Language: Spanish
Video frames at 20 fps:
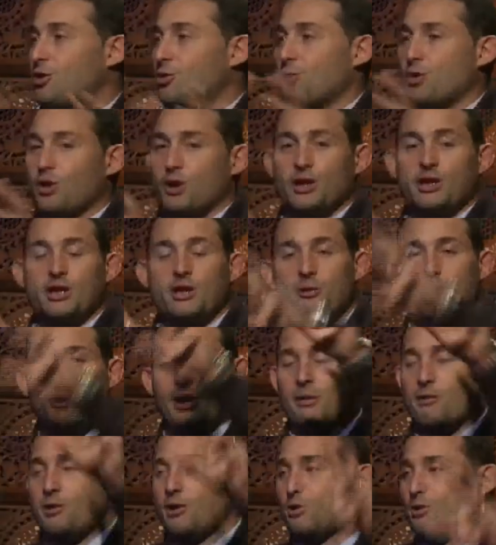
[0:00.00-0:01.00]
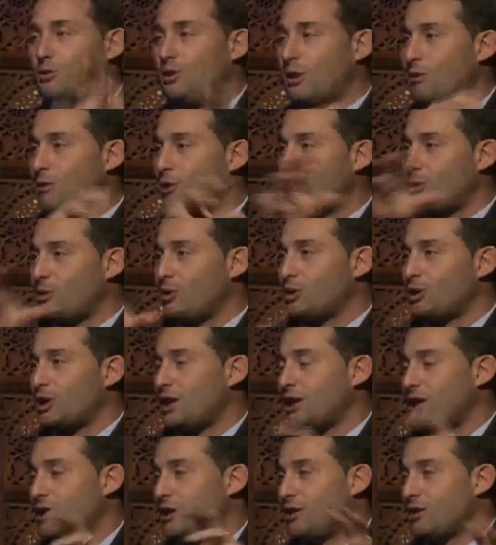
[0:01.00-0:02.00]
de un colectivo a un avión, de un avión a un
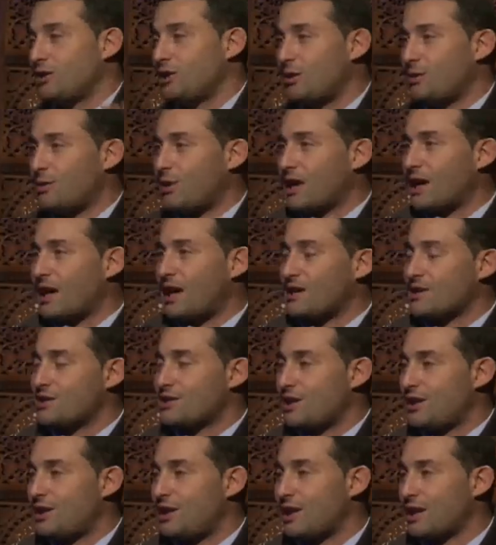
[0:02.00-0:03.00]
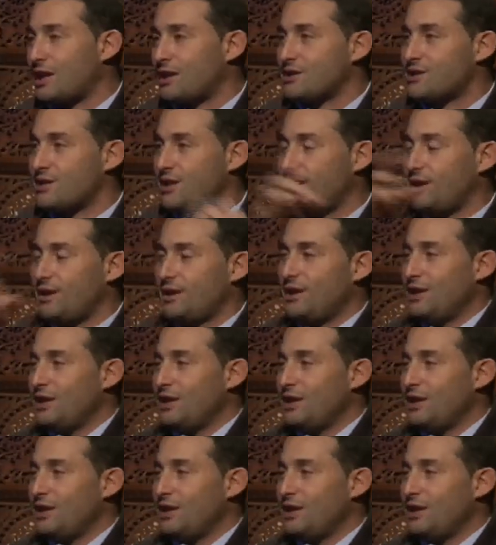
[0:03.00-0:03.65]
hotel, del hotel a una cancha, de la cancha.